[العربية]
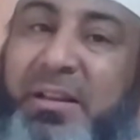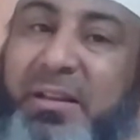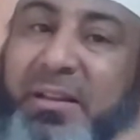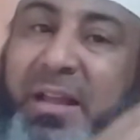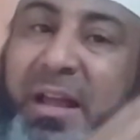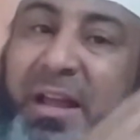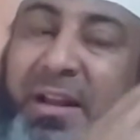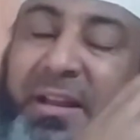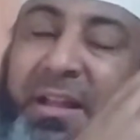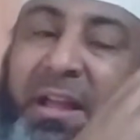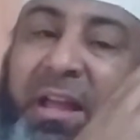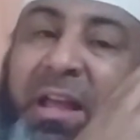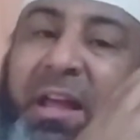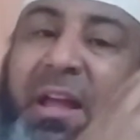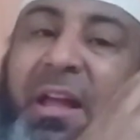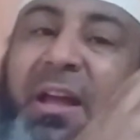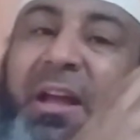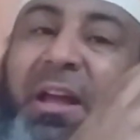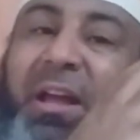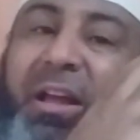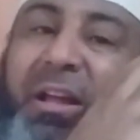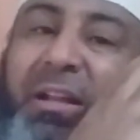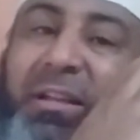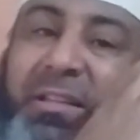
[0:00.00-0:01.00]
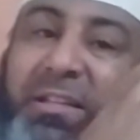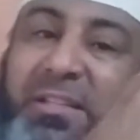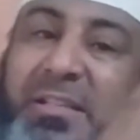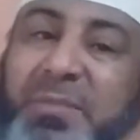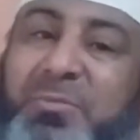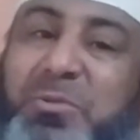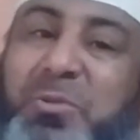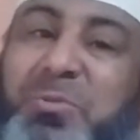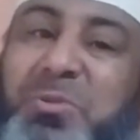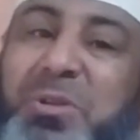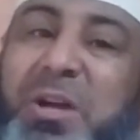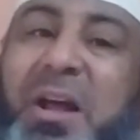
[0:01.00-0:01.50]
يعني آه،
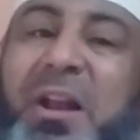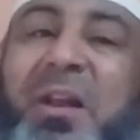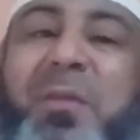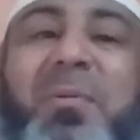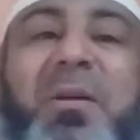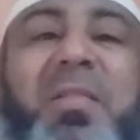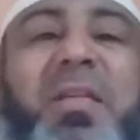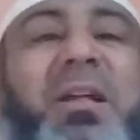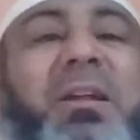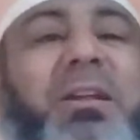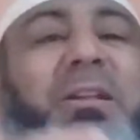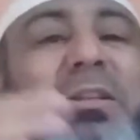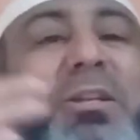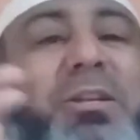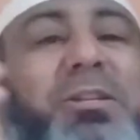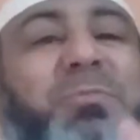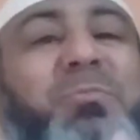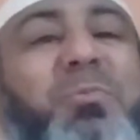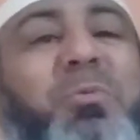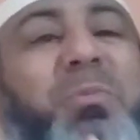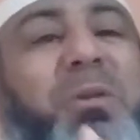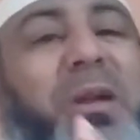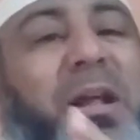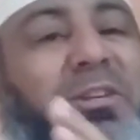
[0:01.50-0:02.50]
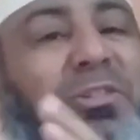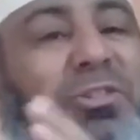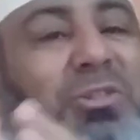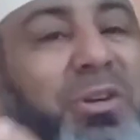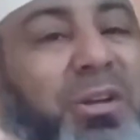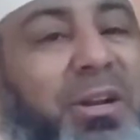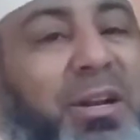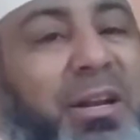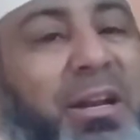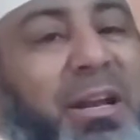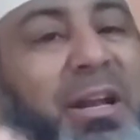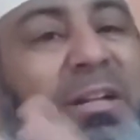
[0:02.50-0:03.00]
التزمت بشهر رمضان التزموا
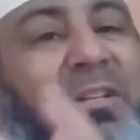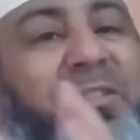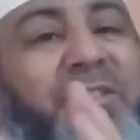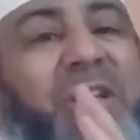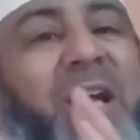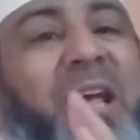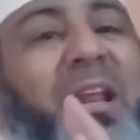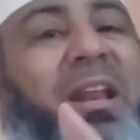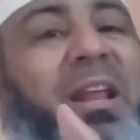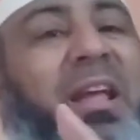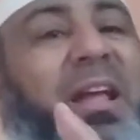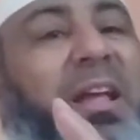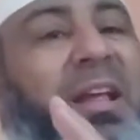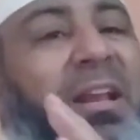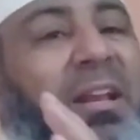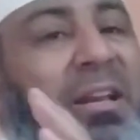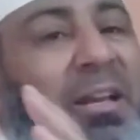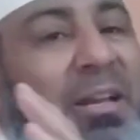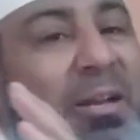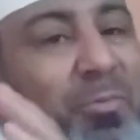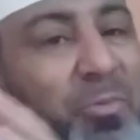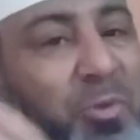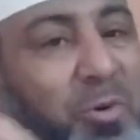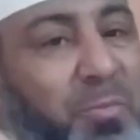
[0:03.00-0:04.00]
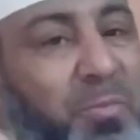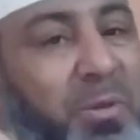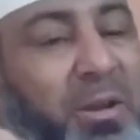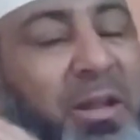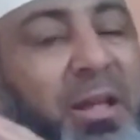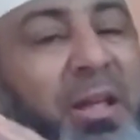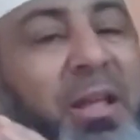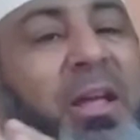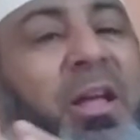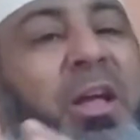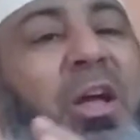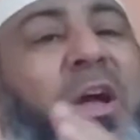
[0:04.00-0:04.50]
بالاشهر ان شاء الله اللي
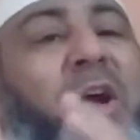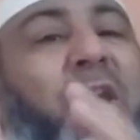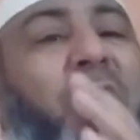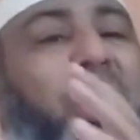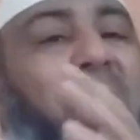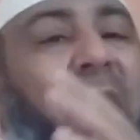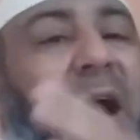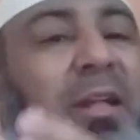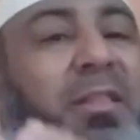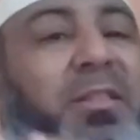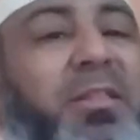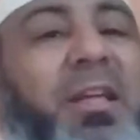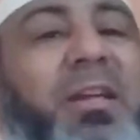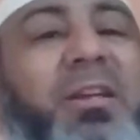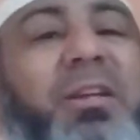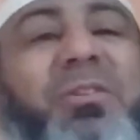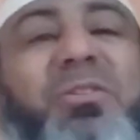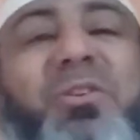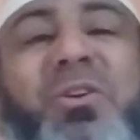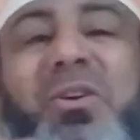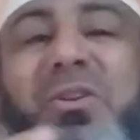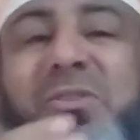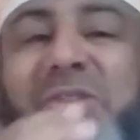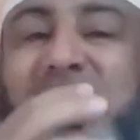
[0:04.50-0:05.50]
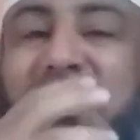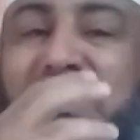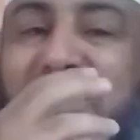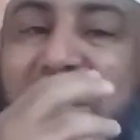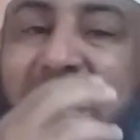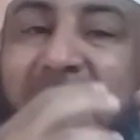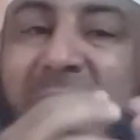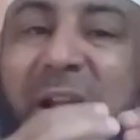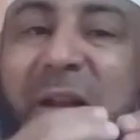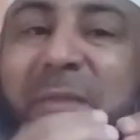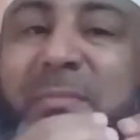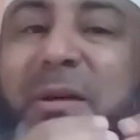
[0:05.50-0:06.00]
مقبله حتى يوصل
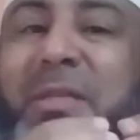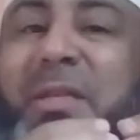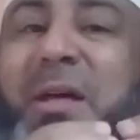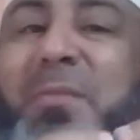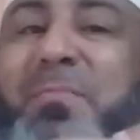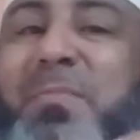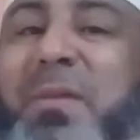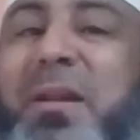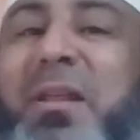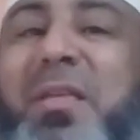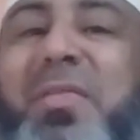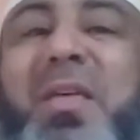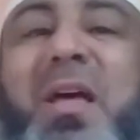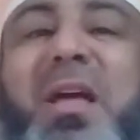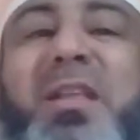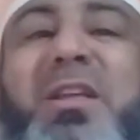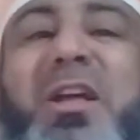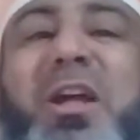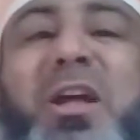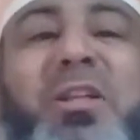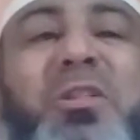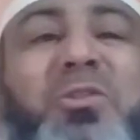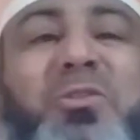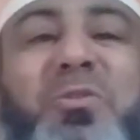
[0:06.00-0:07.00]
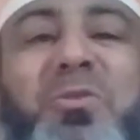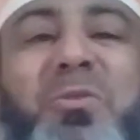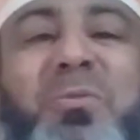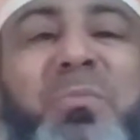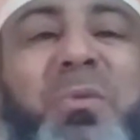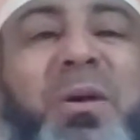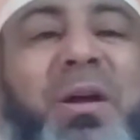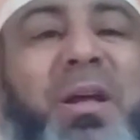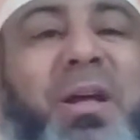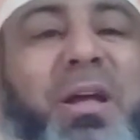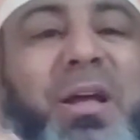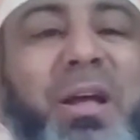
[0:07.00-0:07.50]
شهر رمضان مره ثانيه انتم
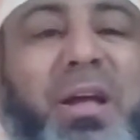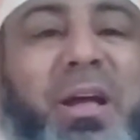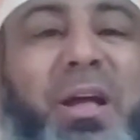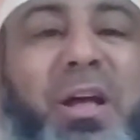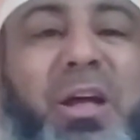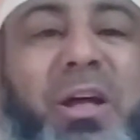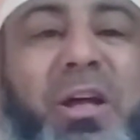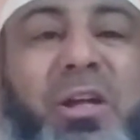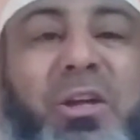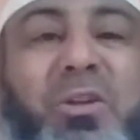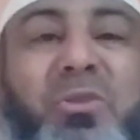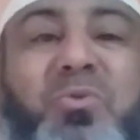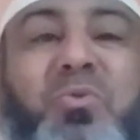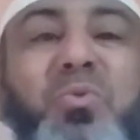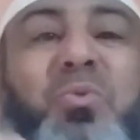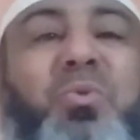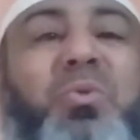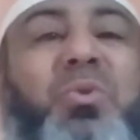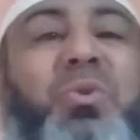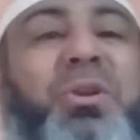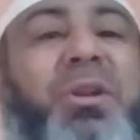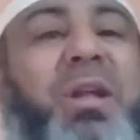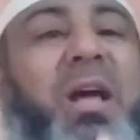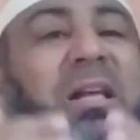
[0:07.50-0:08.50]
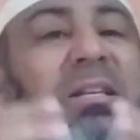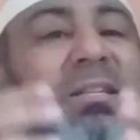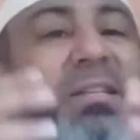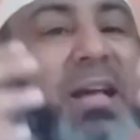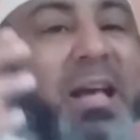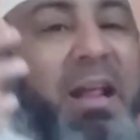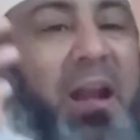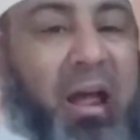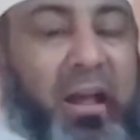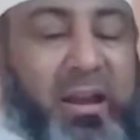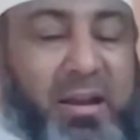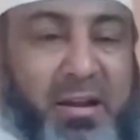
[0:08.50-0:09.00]
آه، تكونوا الناس
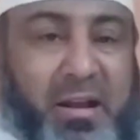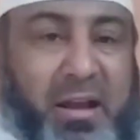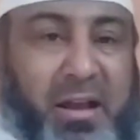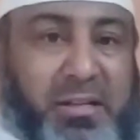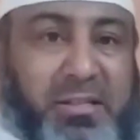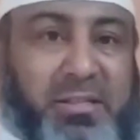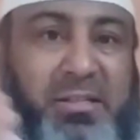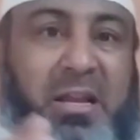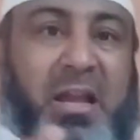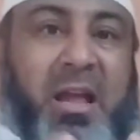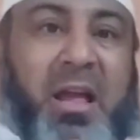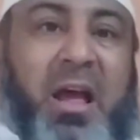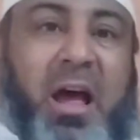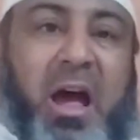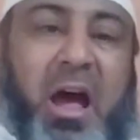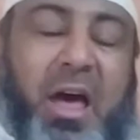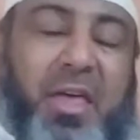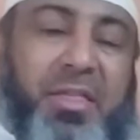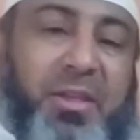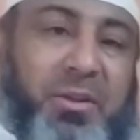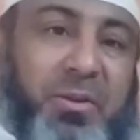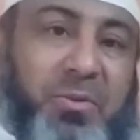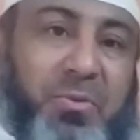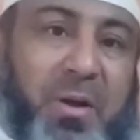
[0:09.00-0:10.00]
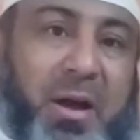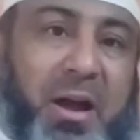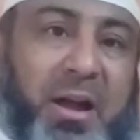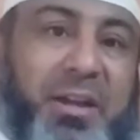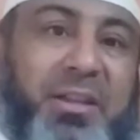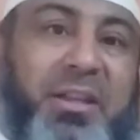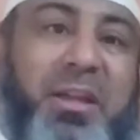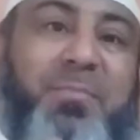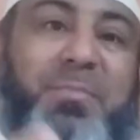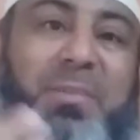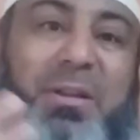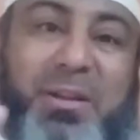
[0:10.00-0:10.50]
غير هاي الناس، هذه
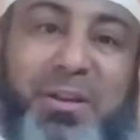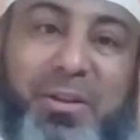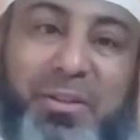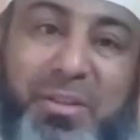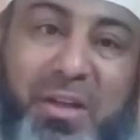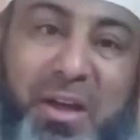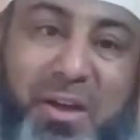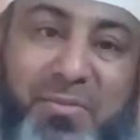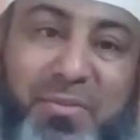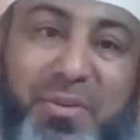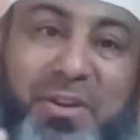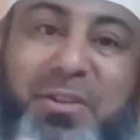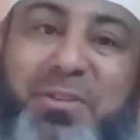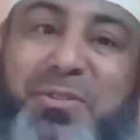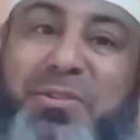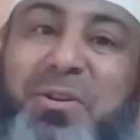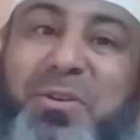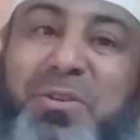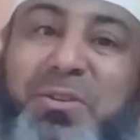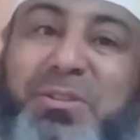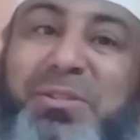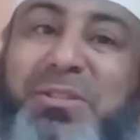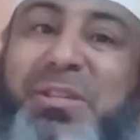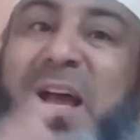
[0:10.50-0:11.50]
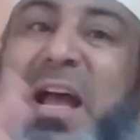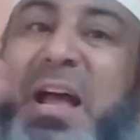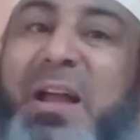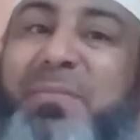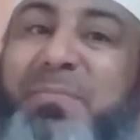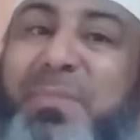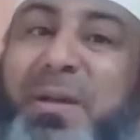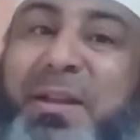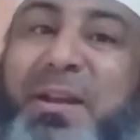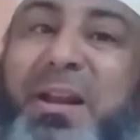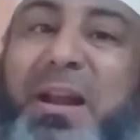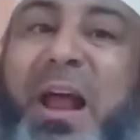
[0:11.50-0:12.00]
واحده بالاضافه انه الزعل
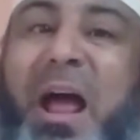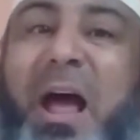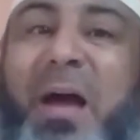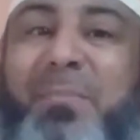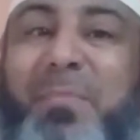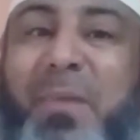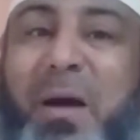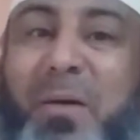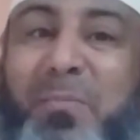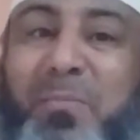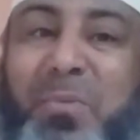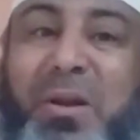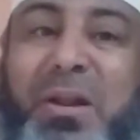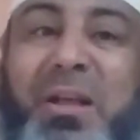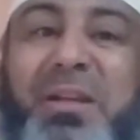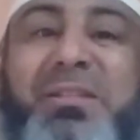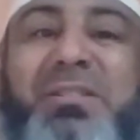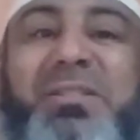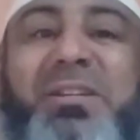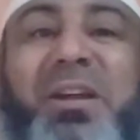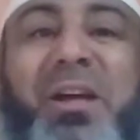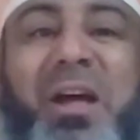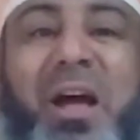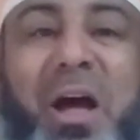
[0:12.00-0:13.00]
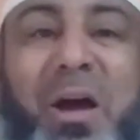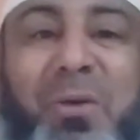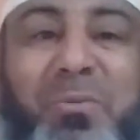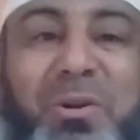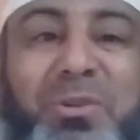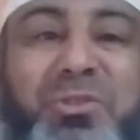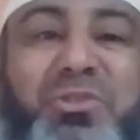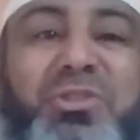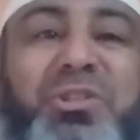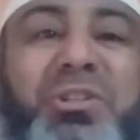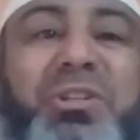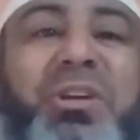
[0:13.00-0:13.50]
بين الاحباب والاصدقاء
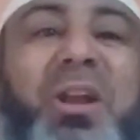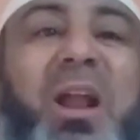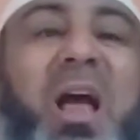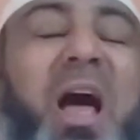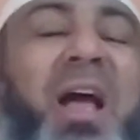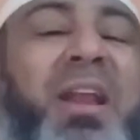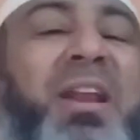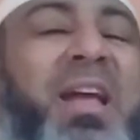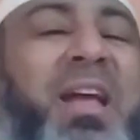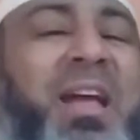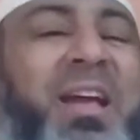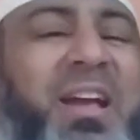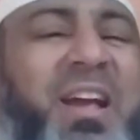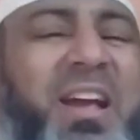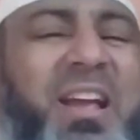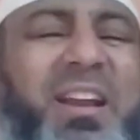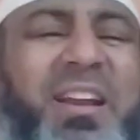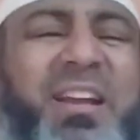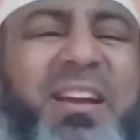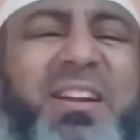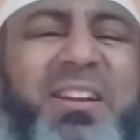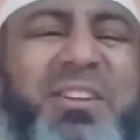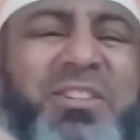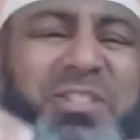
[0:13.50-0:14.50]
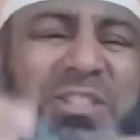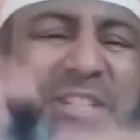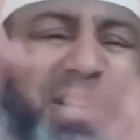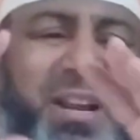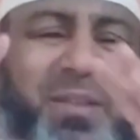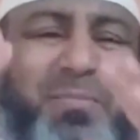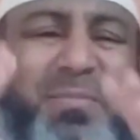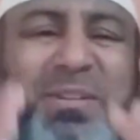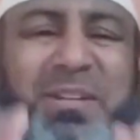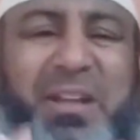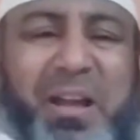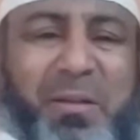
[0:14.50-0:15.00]
والجيران، الحقد شيله
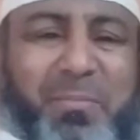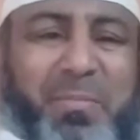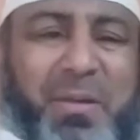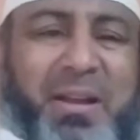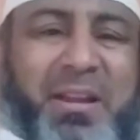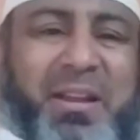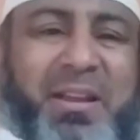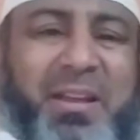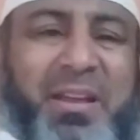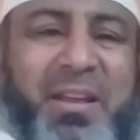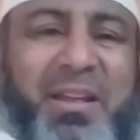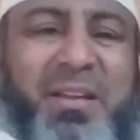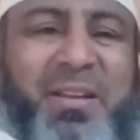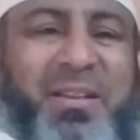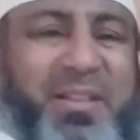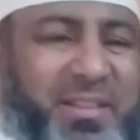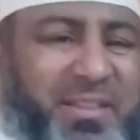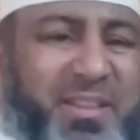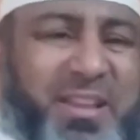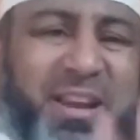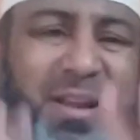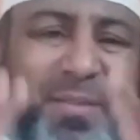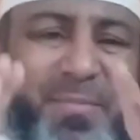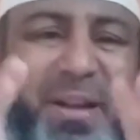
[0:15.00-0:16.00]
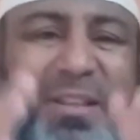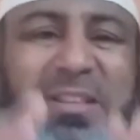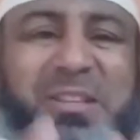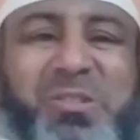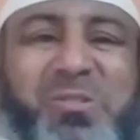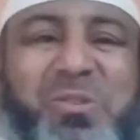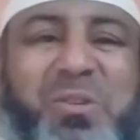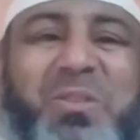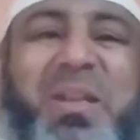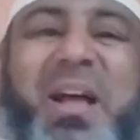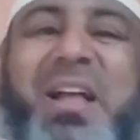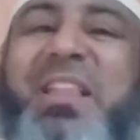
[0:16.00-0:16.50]
من قلبك، الدنيا ما
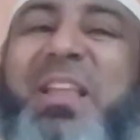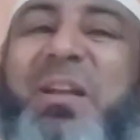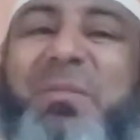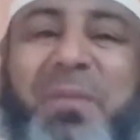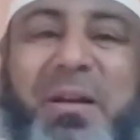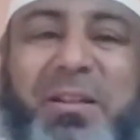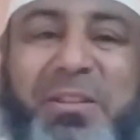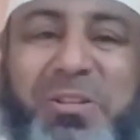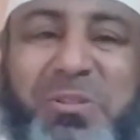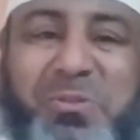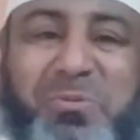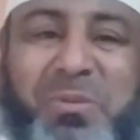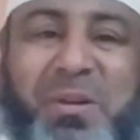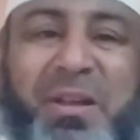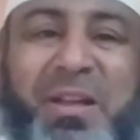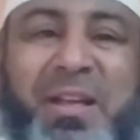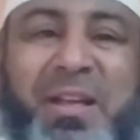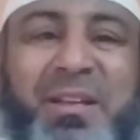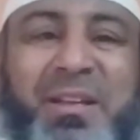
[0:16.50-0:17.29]
تسوى داحتك ما تسوى.